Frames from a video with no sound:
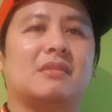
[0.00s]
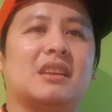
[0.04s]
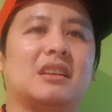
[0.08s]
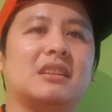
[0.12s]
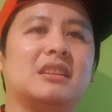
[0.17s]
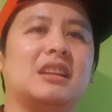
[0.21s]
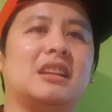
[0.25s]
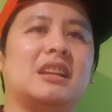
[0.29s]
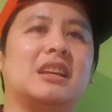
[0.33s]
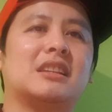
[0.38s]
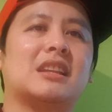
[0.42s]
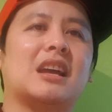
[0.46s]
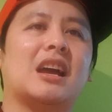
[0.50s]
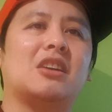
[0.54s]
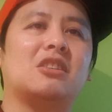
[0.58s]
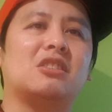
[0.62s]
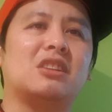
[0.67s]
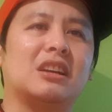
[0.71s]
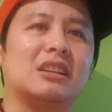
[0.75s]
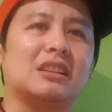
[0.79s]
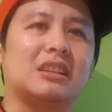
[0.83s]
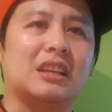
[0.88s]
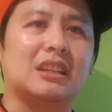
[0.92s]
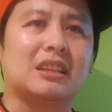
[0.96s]
Hindi na tayo
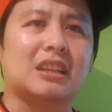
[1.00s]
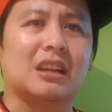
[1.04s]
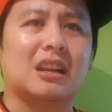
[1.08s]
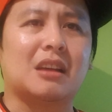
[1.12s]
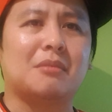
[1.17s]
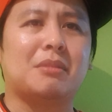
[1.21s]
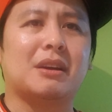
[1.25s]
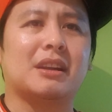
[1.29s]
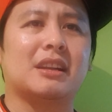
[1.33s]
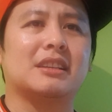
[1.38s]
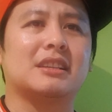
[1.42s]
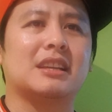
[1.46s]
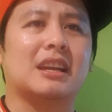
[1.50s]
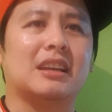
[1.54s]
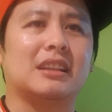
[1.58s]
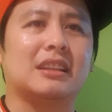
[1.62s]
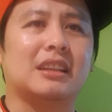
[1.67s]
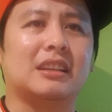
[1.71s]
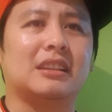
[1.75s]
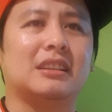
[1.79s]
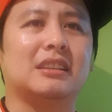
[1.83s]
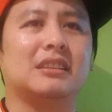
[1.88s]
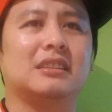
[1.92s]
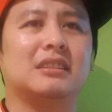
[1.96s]
nagtitira para sa
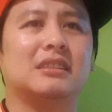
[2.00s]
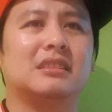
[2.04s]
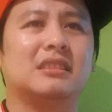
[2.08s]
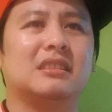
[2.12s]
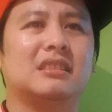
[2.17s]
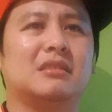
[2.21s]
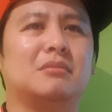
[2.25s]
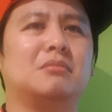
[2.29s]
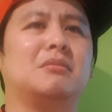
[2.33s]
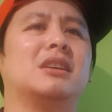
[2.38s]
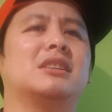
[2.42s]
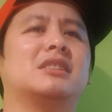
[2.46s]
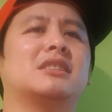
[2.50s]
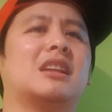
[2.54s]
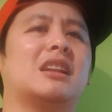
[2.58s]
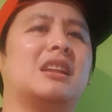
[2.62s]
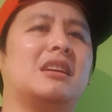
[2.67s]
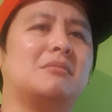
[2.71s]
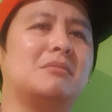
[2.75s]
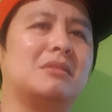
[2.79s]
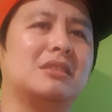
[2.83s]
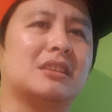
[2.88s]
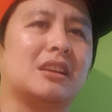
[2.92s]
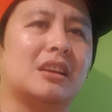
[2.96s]
atin. Basta
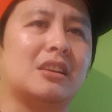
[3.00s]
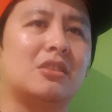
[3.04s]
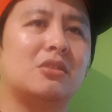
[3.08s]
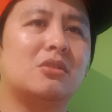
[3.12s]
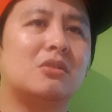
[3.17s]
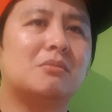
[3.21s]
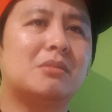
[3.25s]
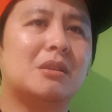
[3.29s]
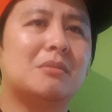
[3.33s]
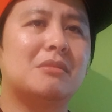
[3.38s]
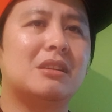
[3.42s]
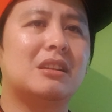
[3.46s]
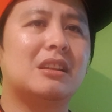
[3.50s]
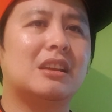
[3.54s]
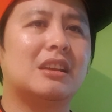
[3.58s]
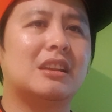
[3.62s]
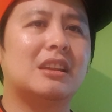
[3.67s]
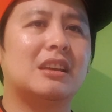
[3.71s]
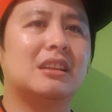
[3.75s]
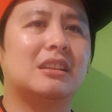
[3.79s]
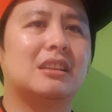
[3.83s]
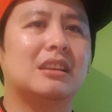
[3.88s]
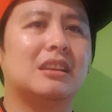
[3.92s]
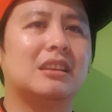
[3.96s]
lang masaya yung pamilya
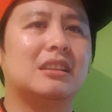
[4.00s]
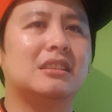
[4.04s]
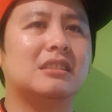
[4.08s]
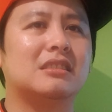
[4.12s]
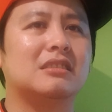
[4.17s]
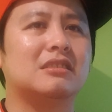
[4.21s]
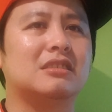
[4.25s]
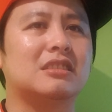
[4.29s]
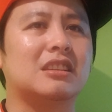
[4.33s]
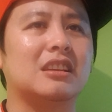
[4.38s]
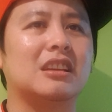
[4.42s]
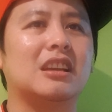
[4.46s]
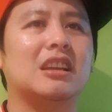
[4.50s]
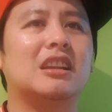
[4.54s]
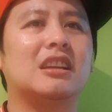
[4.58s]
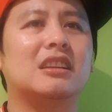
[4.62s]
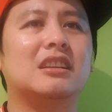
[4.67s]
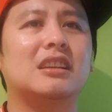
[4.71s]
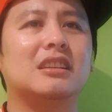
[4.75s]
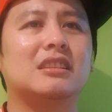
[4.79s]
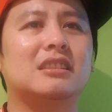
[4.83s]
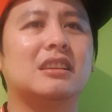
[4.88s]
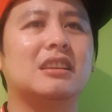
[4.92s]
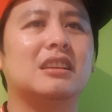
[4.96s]
natin. Sige lang
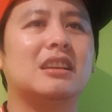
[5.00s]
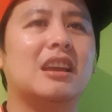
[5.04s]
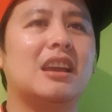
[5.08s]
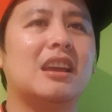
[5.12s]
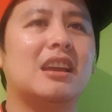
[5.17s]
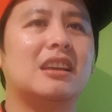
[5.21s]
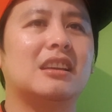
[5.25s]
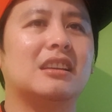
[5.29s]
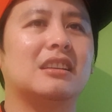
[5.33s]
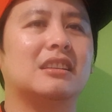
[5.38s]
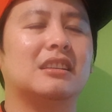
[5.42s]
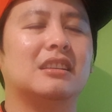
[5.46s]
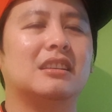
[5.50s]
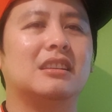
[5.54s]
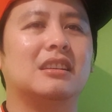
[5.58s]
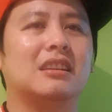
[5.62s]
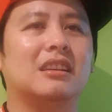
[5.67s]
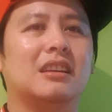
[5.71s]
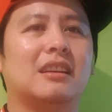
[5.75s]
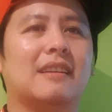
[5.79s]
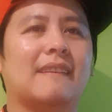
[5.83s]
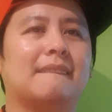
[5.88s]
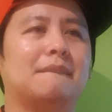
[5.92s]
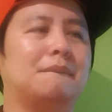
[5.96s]
ng sige.
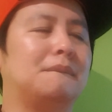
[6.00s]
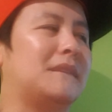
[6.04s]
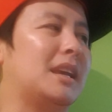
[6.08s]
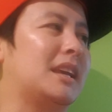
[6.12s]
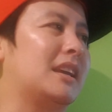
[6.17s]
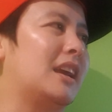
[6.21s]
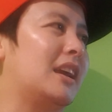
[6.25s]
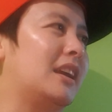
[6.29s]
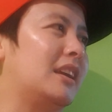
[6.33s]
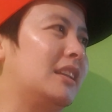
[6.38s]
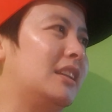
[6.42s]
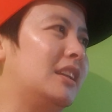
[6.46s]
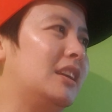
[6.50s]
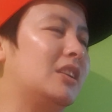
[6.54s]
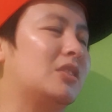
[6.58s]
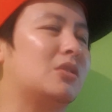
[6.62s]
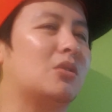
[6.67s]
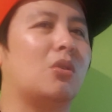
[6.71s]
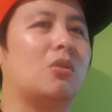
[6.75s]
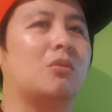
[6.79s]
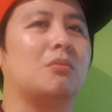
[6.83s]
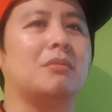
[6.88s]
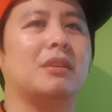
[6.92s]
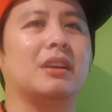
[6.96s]
Bigay
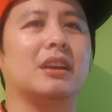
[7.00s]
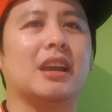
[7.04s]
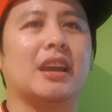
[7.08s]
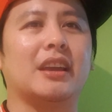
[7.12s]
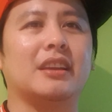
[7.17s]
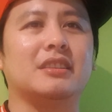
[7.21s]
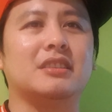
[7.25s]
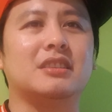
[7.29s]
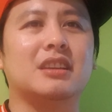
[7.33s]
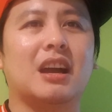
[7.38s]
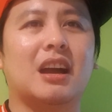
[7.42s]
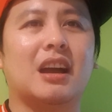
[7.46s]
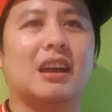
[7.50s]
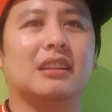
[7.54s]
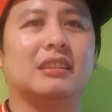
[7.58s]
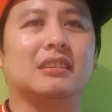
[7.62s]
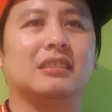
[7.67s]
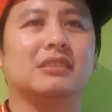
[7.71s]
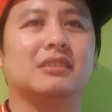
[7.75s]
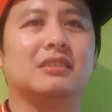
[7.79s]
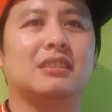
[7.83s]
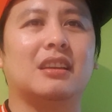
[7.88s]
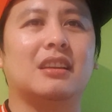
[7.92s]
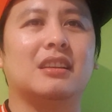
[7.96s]
dito, bigay dyan.
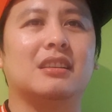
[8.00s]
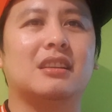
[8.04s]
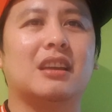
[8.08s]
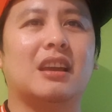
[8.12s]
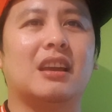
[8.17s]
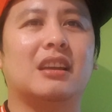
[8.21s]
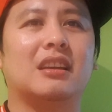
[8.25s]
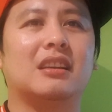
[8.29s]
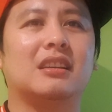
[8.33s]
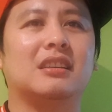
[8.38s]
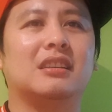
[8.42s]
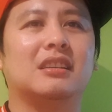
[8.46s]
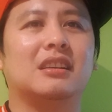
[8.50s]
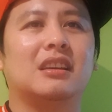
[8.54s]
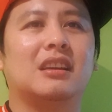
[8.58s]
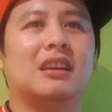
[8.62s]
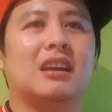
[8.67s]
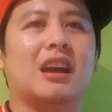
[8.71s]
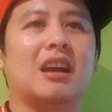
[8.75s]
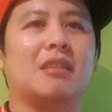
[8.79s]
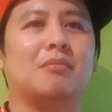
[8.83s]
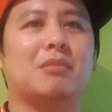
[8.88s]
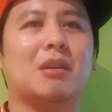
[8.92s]
Sige. Ang